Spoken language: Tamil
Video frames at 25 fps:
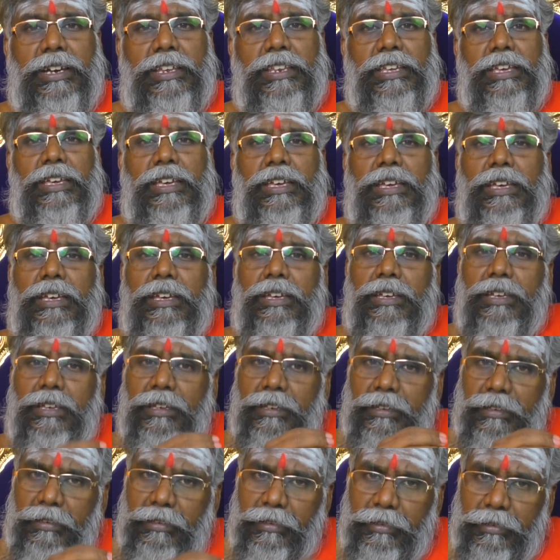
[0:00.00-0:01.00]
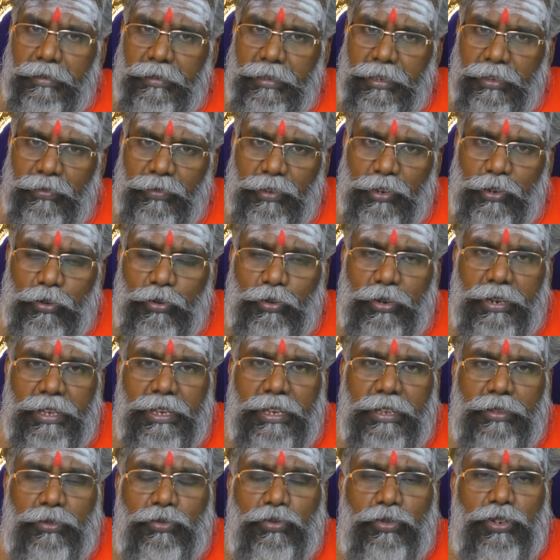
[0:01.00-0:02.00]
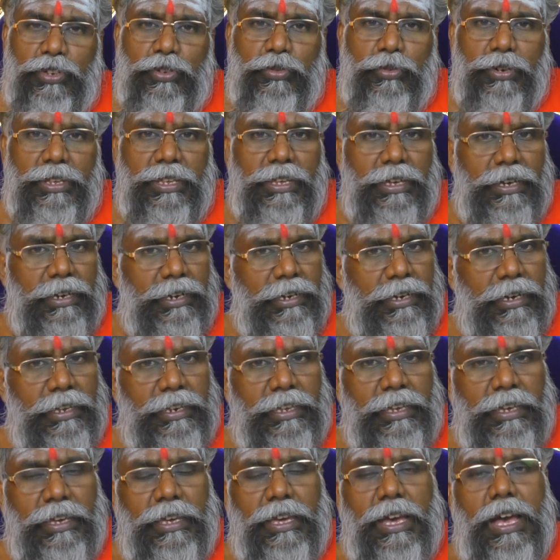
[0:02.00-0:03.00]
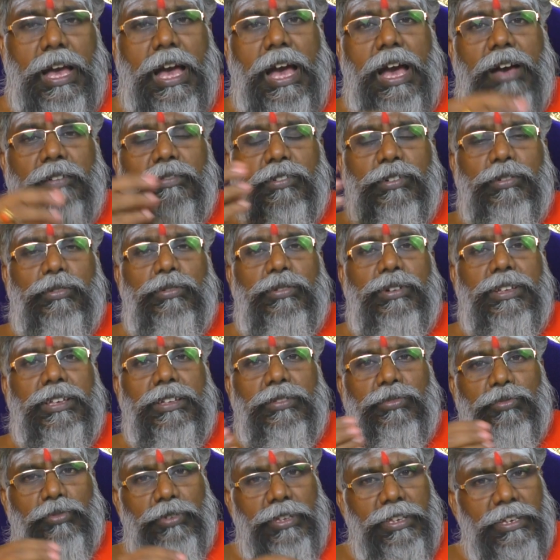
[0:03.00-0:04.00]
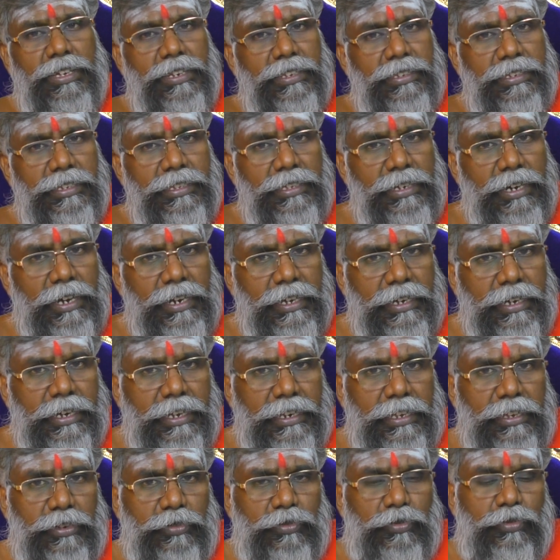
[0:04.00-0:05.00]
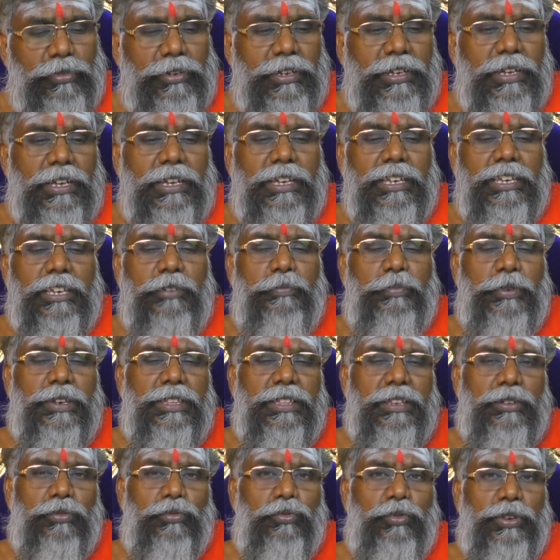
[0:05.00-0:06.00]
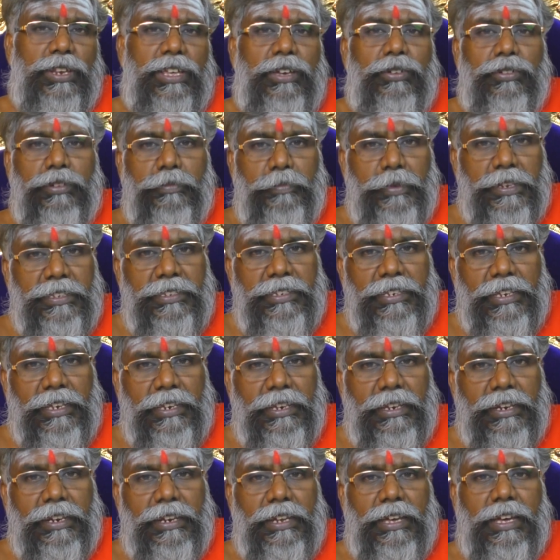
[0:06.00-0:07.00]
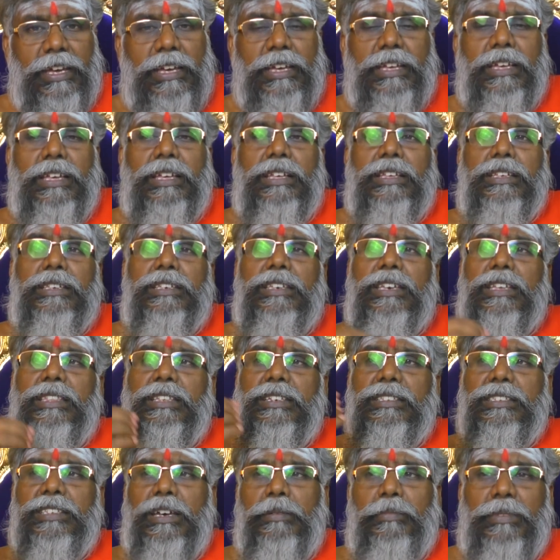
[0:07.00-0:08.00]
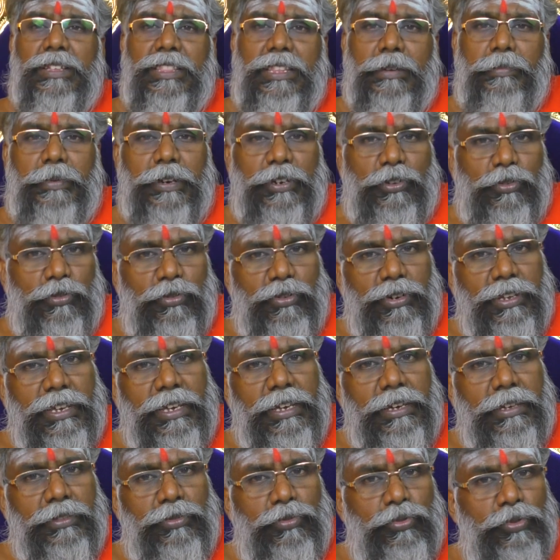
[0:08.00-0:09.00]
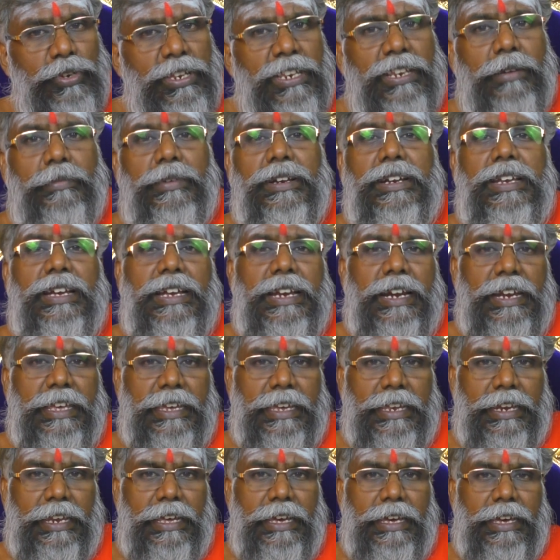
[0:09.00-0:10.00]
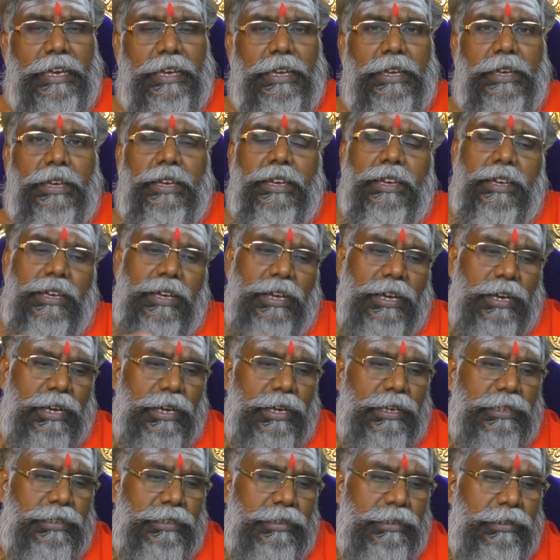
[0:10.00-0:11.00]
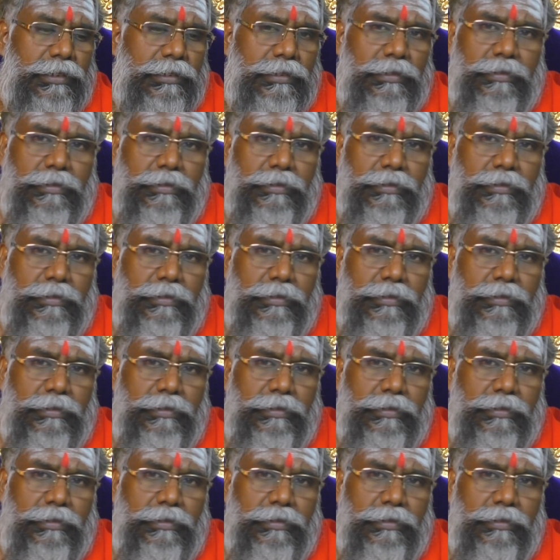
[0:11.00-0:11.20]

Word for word: கறி இவங்களுடைய துணியோடைய கறி அவங்களுடைய துணி எரிச்சதுக்கான கறி இருக்கும் இப்போ இதில் ஒரே ஒரு பிரச்சனை என்னென்னா எதிர் சம்மந்தப்பட்டவங்களுடைய துணி நம்மக்கிட்ட கிடைக்கல அது